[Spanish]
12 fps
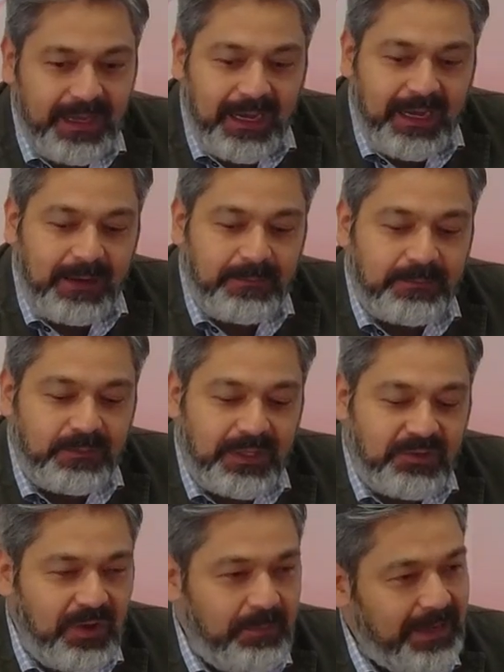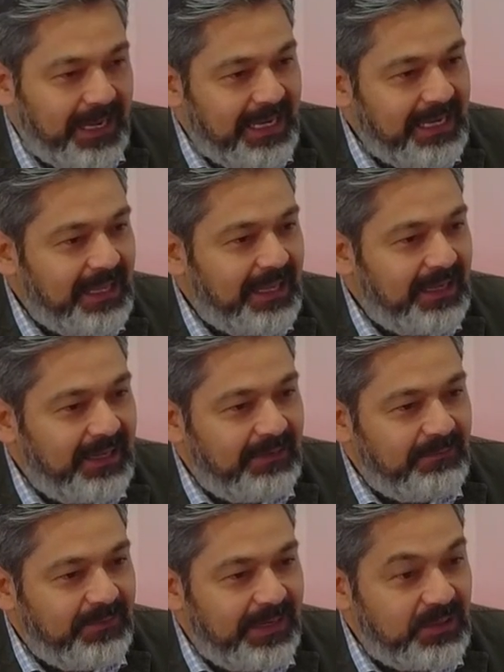una ciudad pequeña
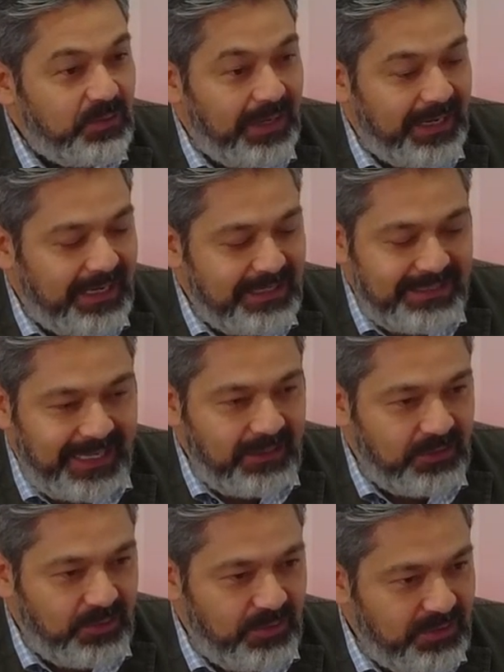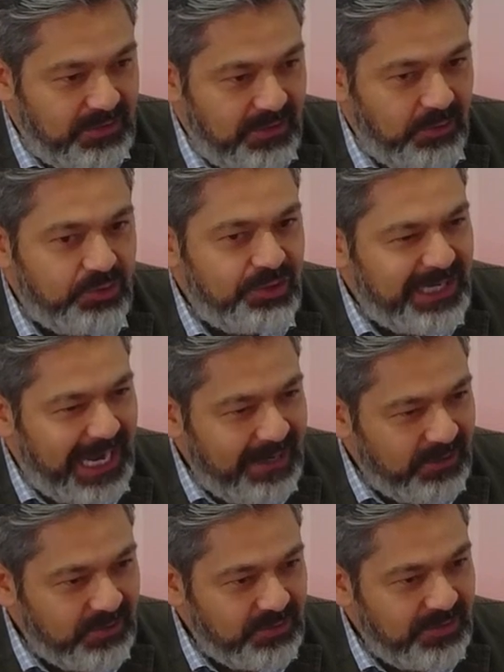en Venezuela, en el centro, es Los
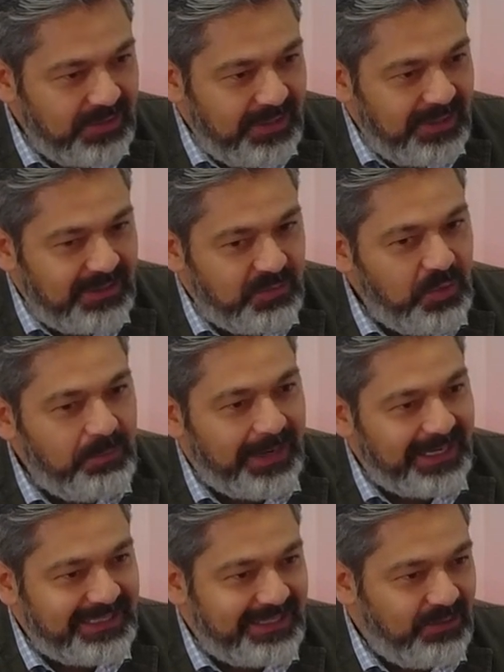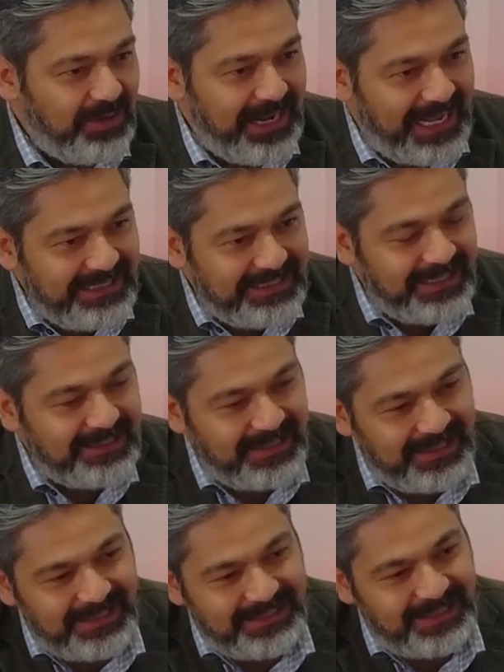Llanos. Es muy parecido a Kansas
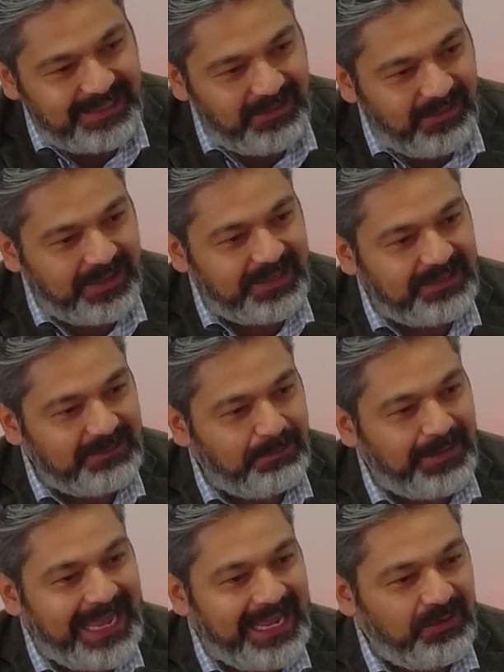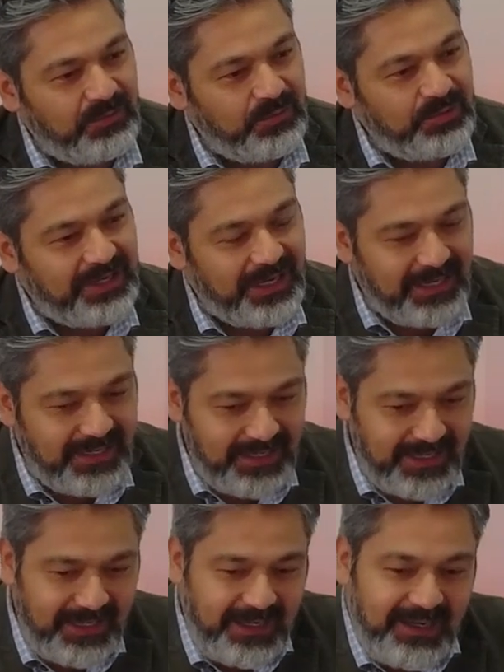en el sentido que es plano, mucha
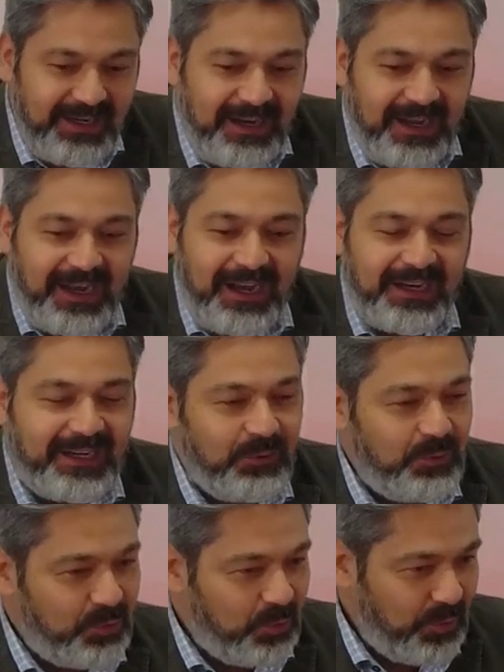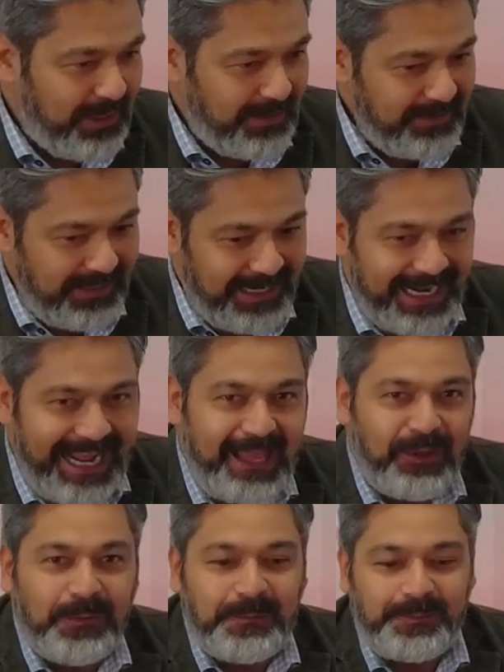agricultura y
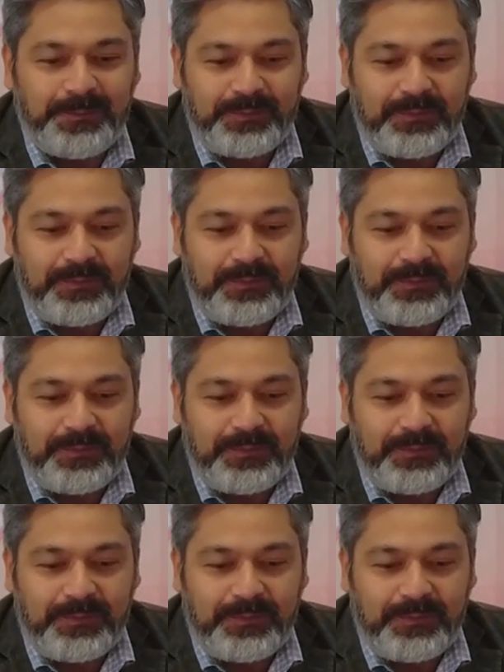ganado.